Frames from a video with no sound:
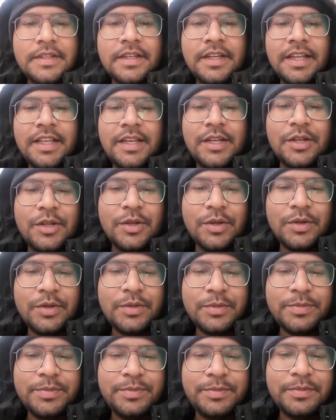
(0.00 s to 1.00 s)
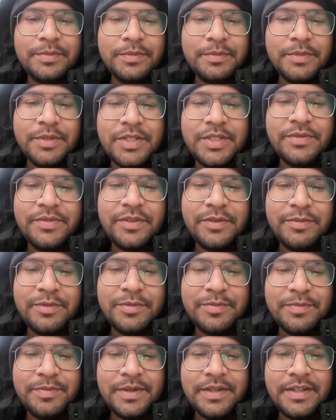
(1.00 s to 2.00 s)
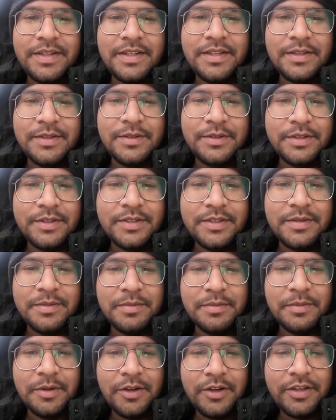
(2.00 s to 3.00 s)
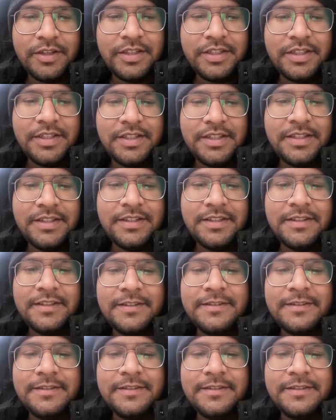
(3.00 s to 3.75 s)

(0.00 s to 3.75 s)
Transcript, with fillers: हेलो ब्यूटीफुल पीपल गुड मॉर्निंग